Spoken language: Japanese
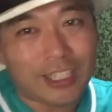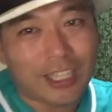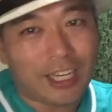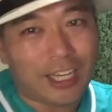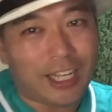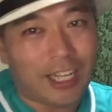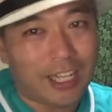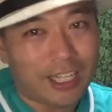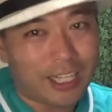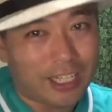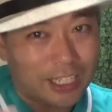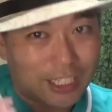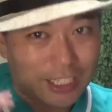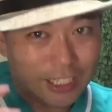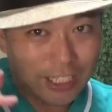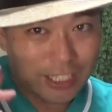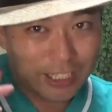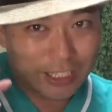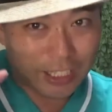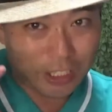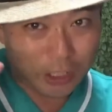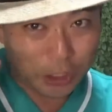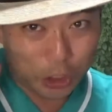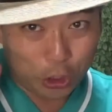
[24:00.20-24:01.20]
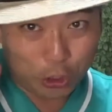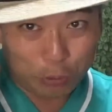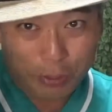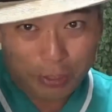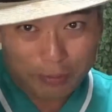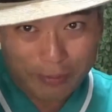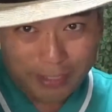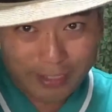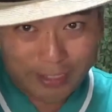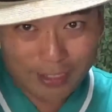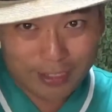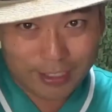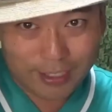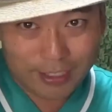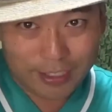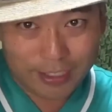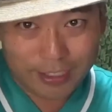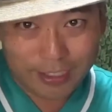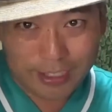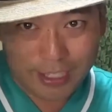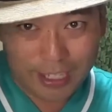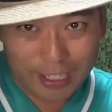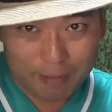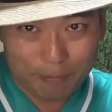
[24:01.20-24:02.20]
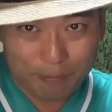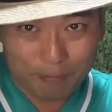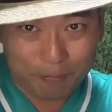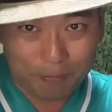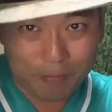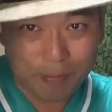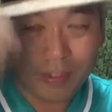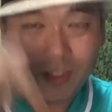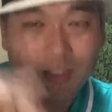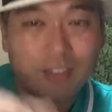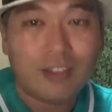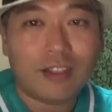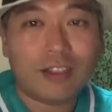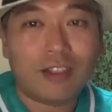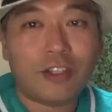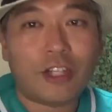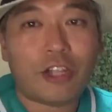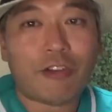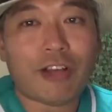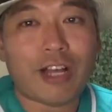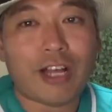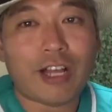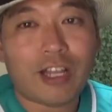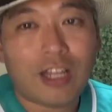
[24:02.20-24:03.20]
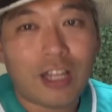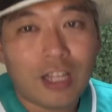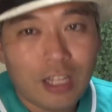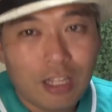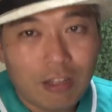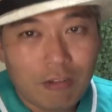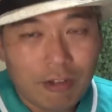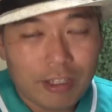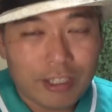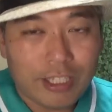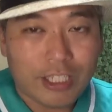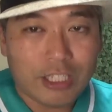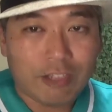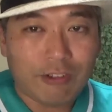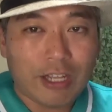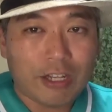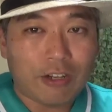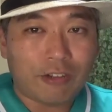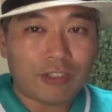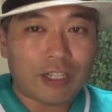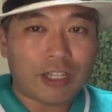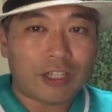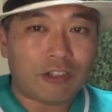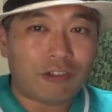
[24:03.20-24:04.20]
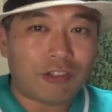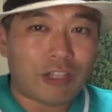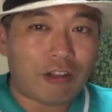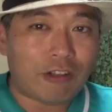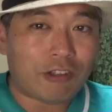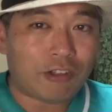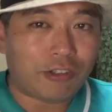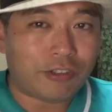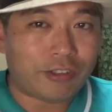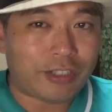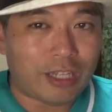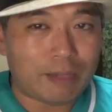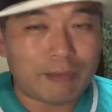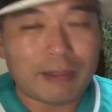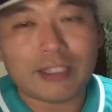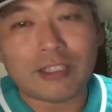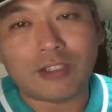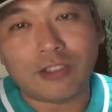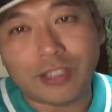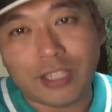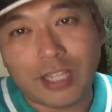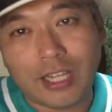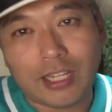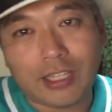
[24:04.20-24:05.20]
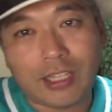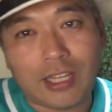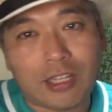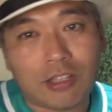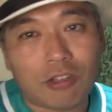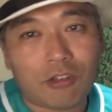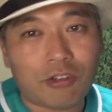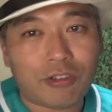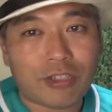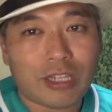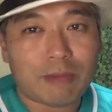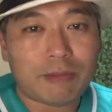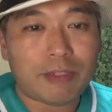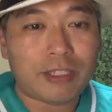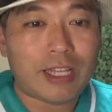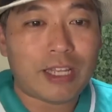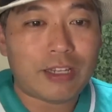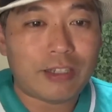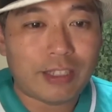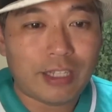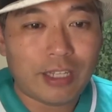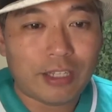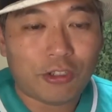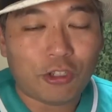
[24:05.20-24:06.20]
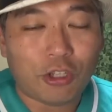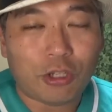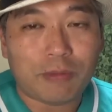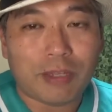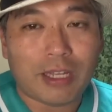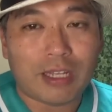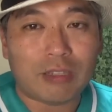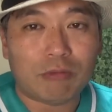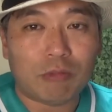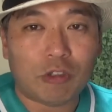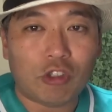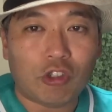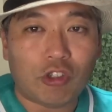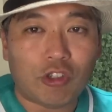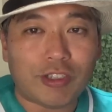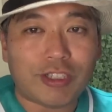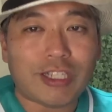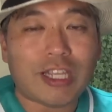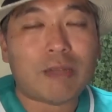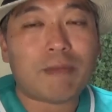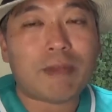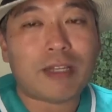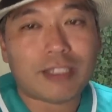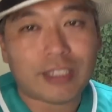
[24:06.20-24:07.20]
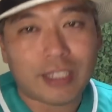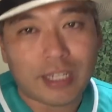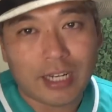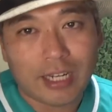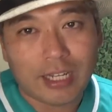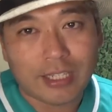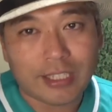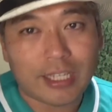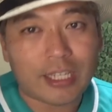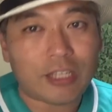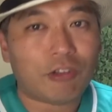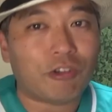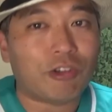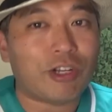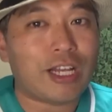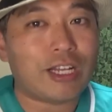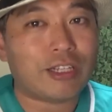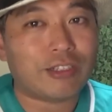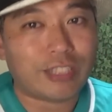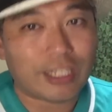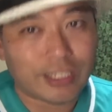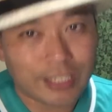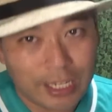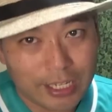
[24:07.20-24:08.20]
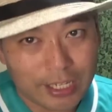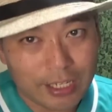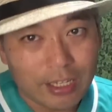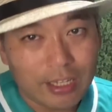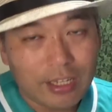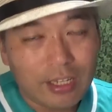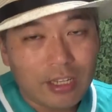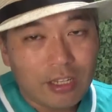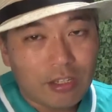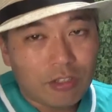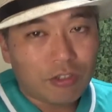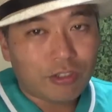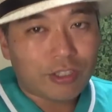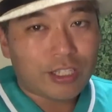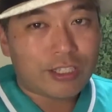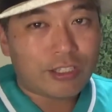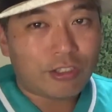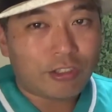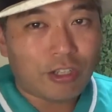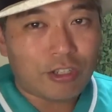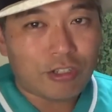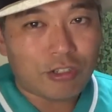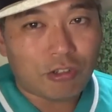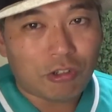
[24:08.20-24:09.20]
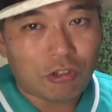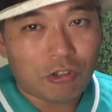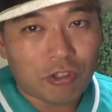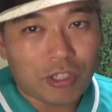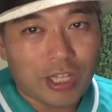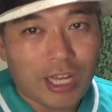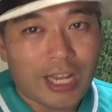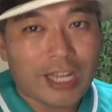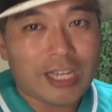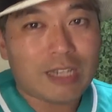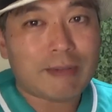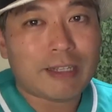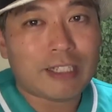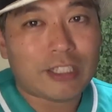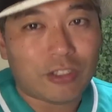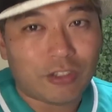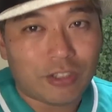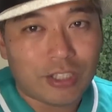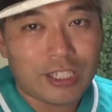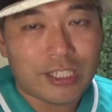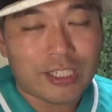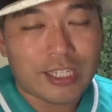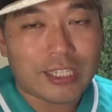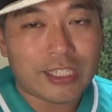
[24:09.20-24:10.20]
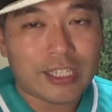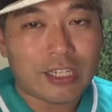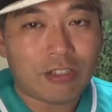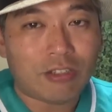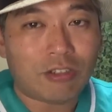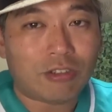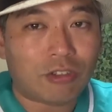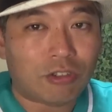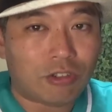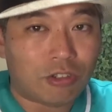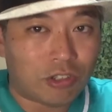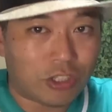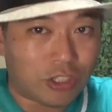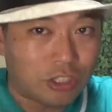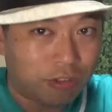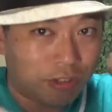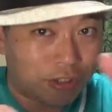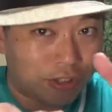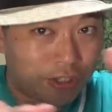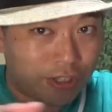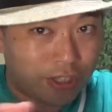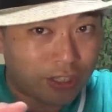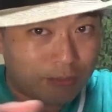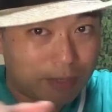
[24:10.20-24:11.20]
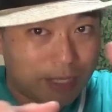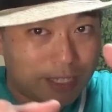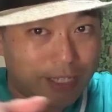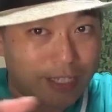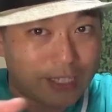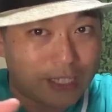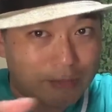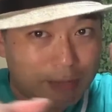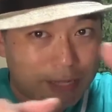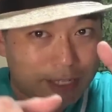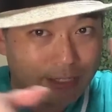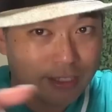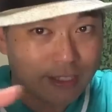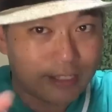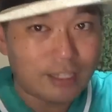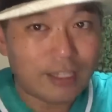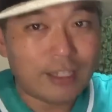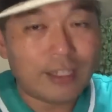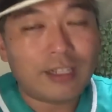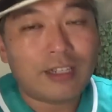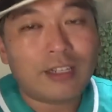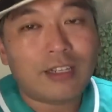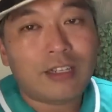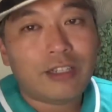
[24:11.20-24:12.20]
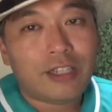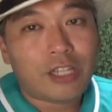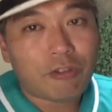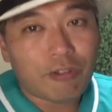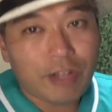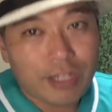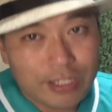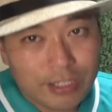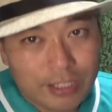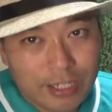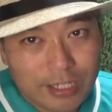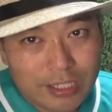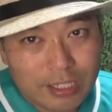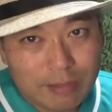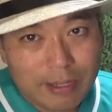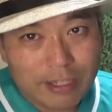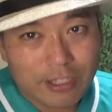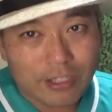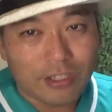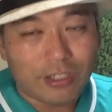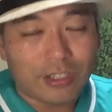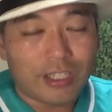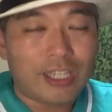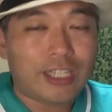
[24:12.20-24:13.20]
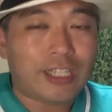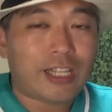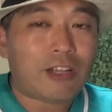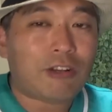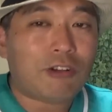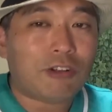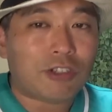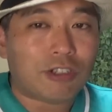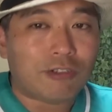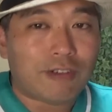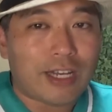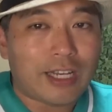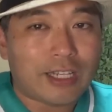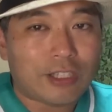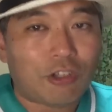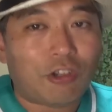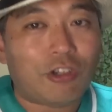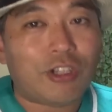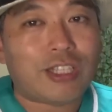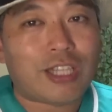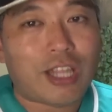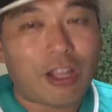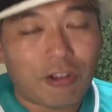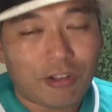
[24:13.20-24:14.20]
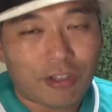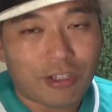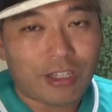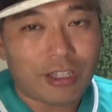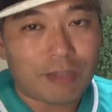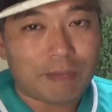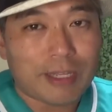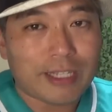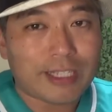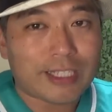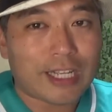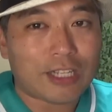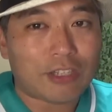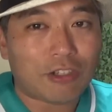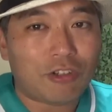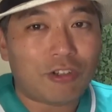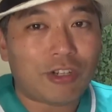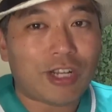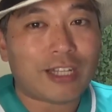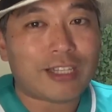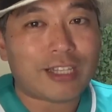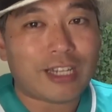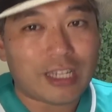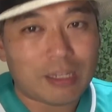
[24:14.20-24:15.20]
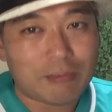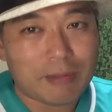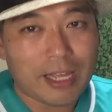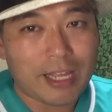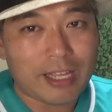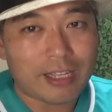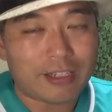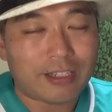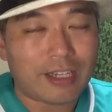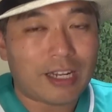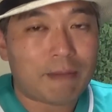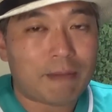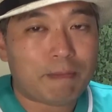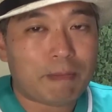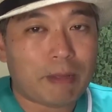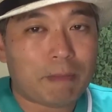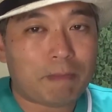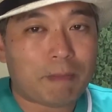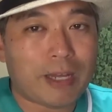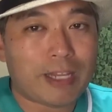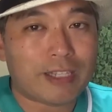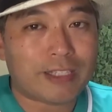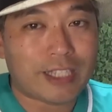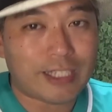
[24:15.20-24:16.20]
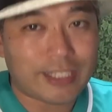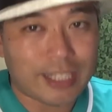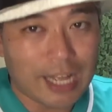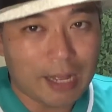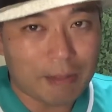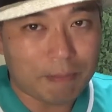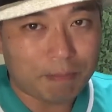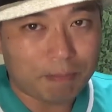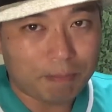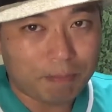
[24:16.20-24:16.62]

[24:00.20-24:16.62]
たら語っていきたいと思いますはいでは私はいろんな動画を撮っていますので、タイトル、サムネイルで興味あるものございましたら、ぜひご覧ください。そしてすぐに情報が入りますように、チャンネルの登録をお勧めいたします。では失礼します。言いたいことは今日言っておく、街角の語り部、グランパンパースでした。